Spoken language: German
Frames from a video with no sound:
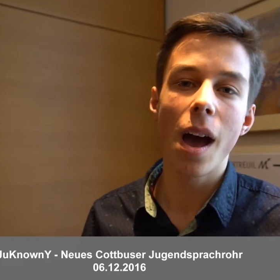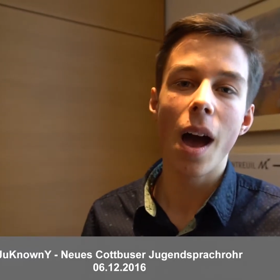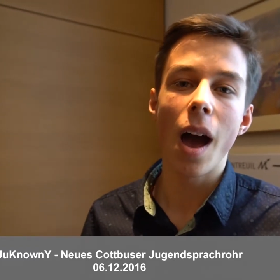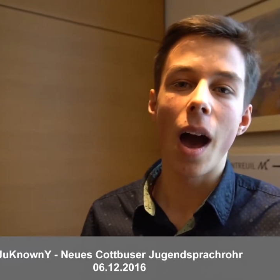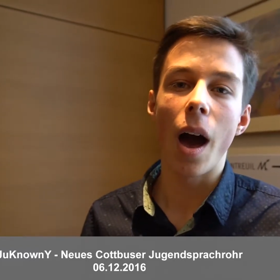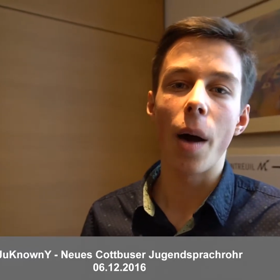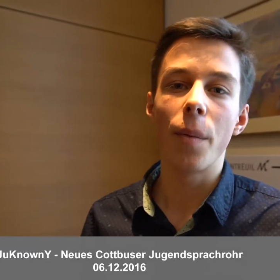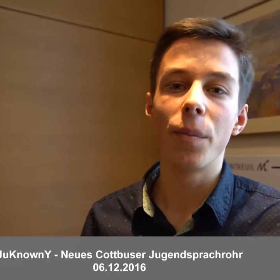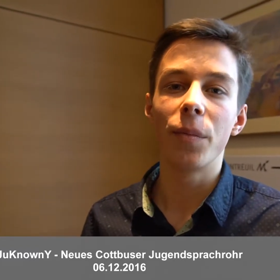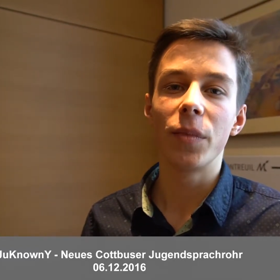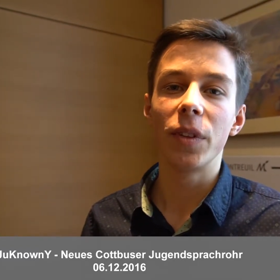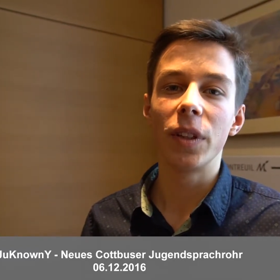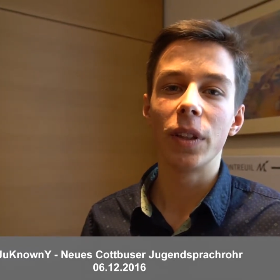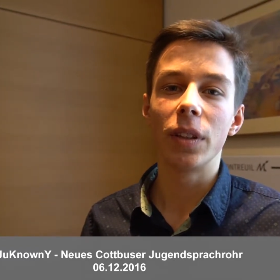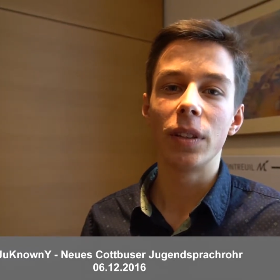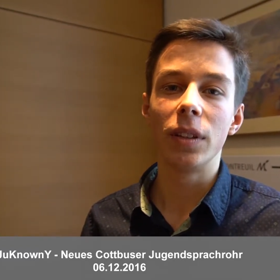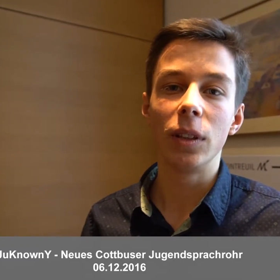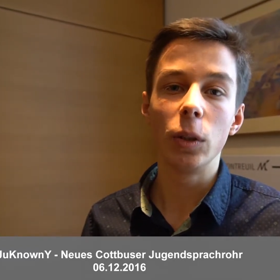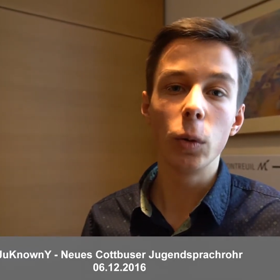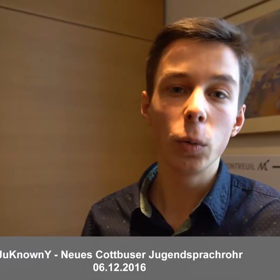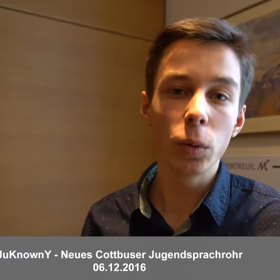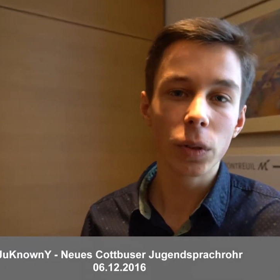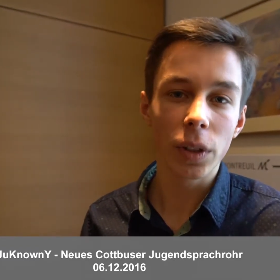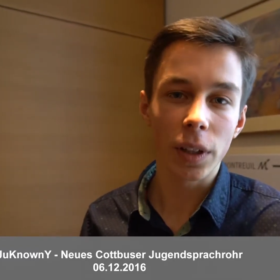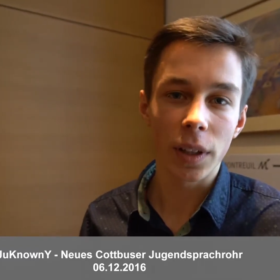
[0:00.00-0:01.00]
haben wir die
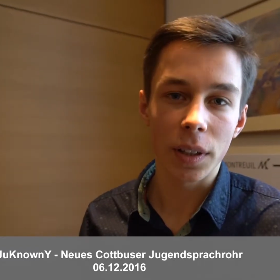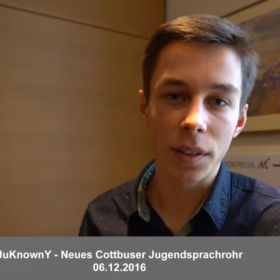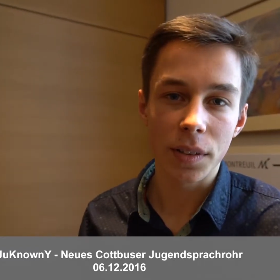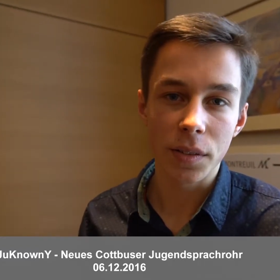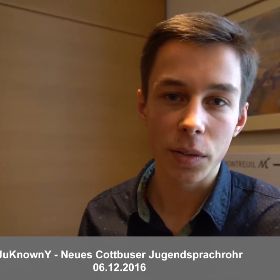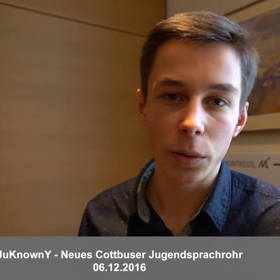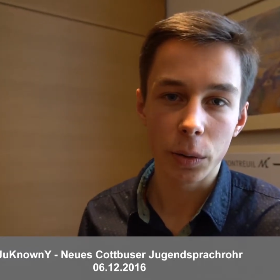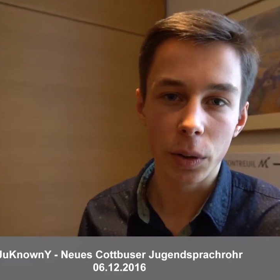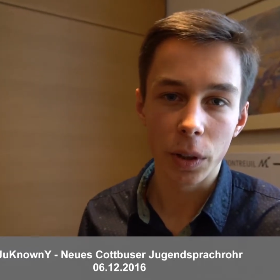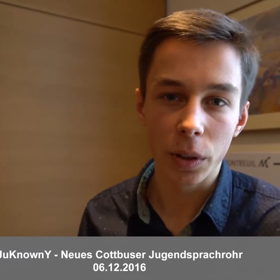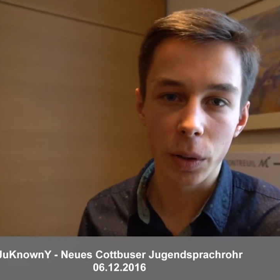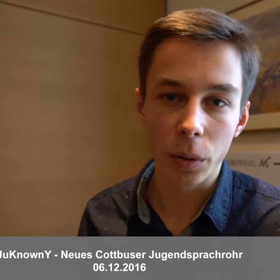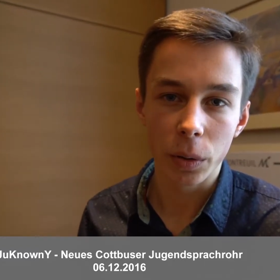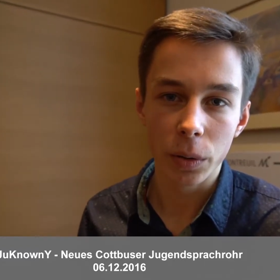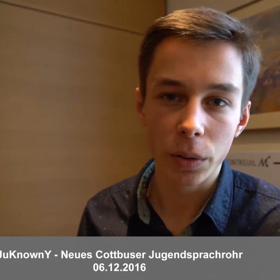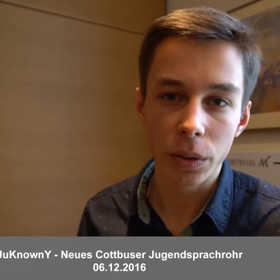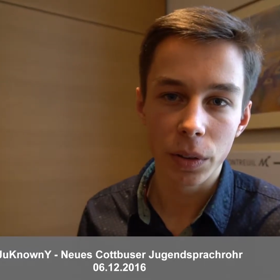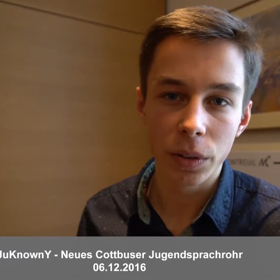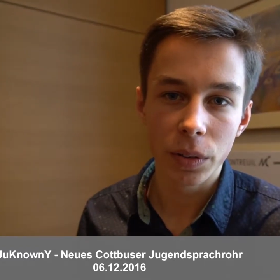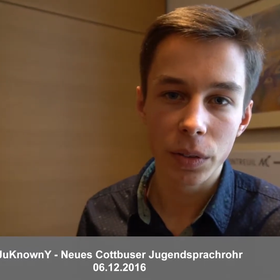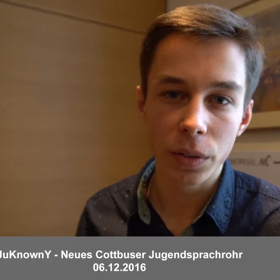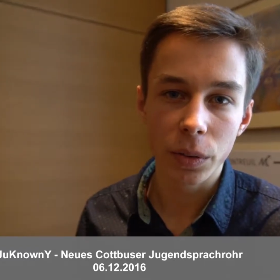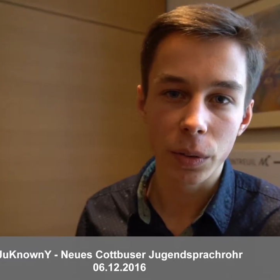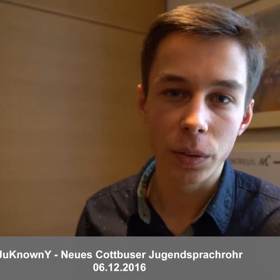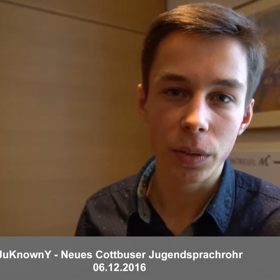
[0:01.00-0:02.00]
Jugendredaktion
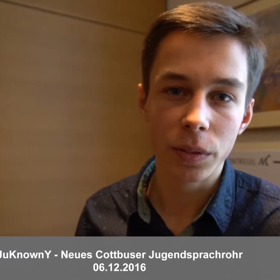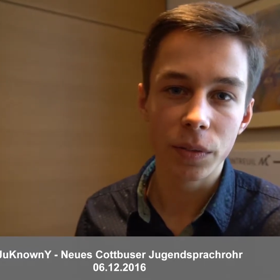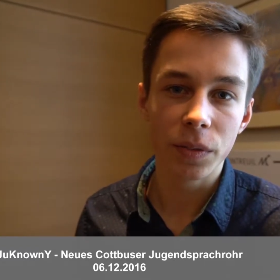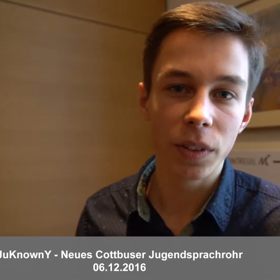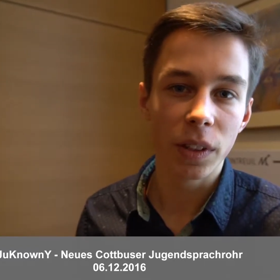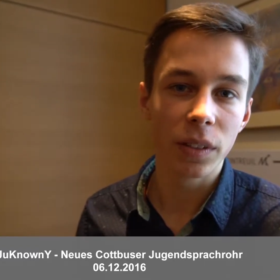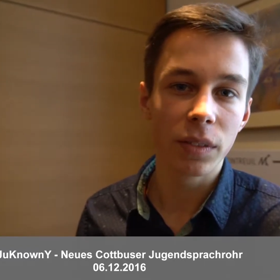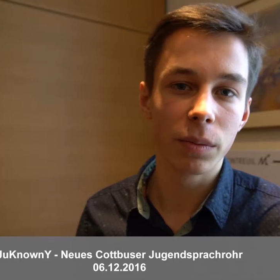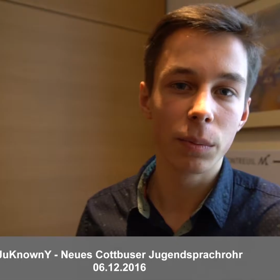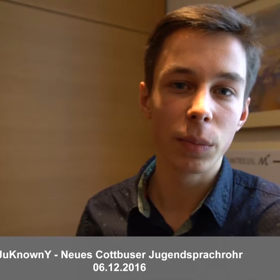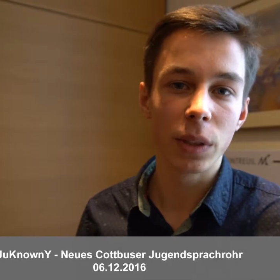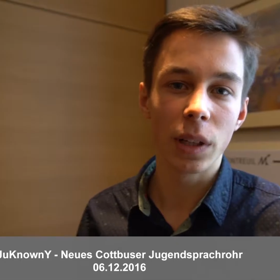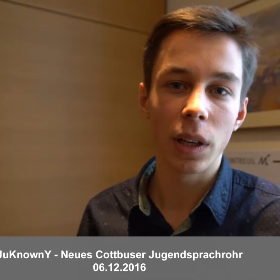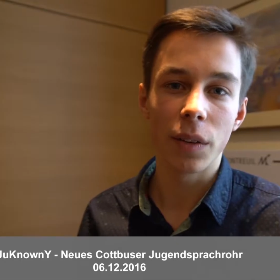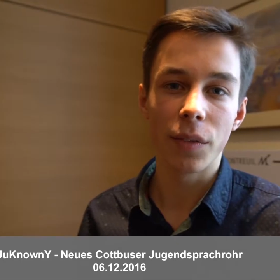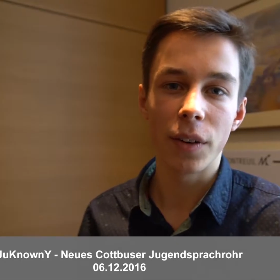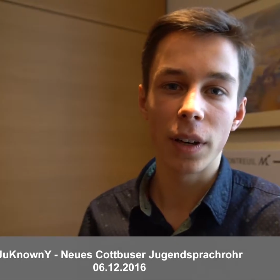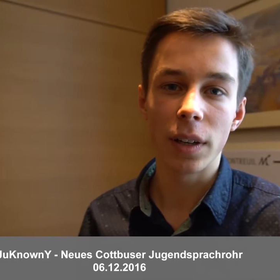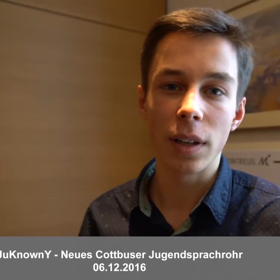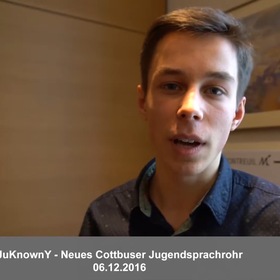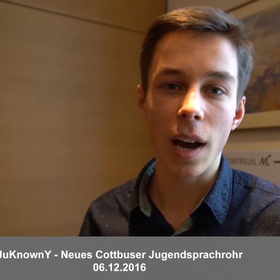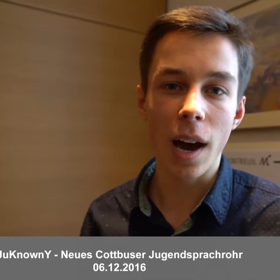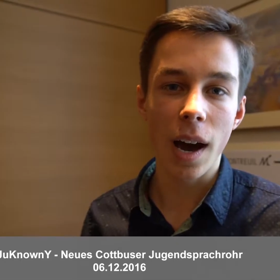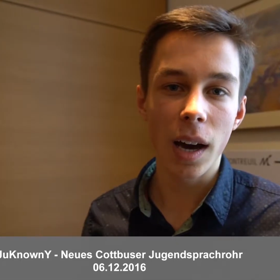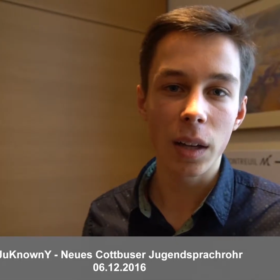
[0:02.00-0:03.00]
gegründet und wir sind
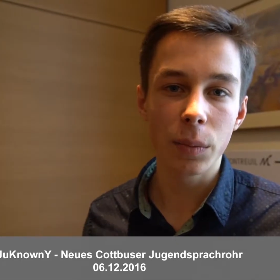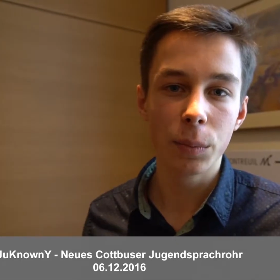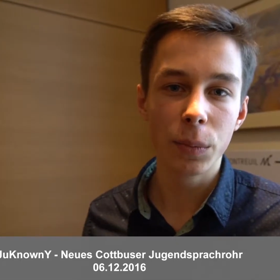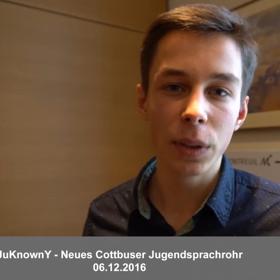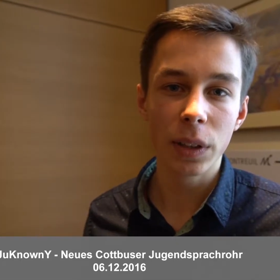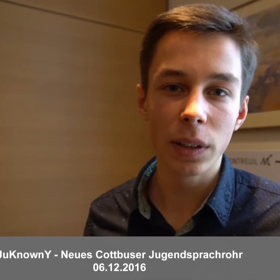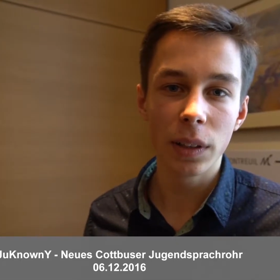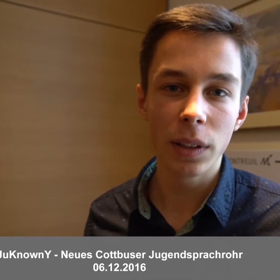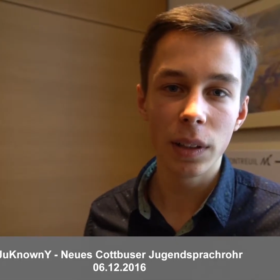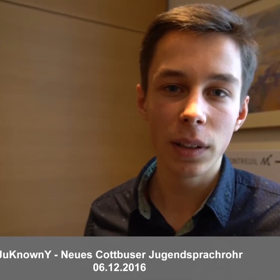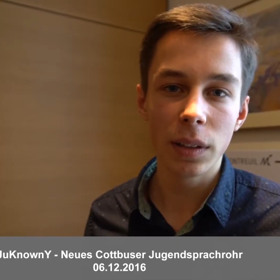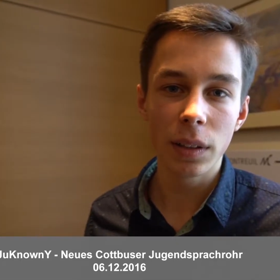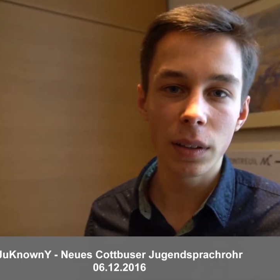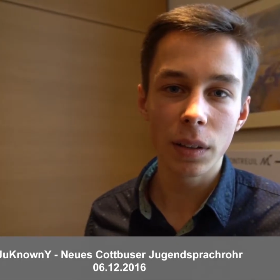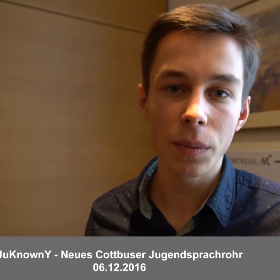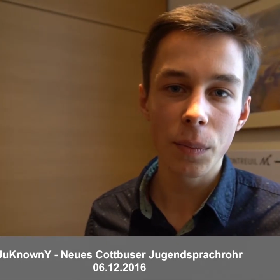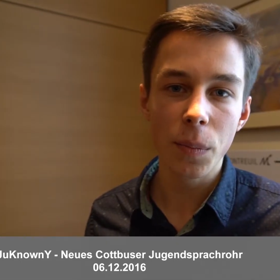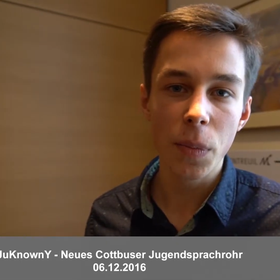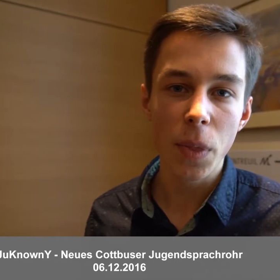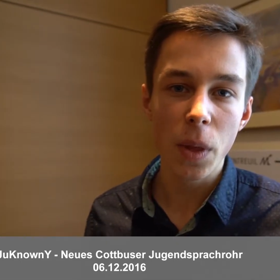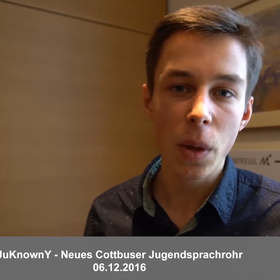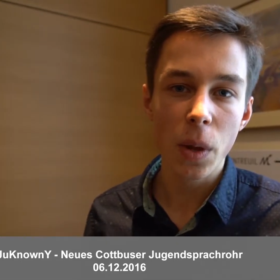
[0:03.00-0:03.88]
mittlerweile acht Mitglieder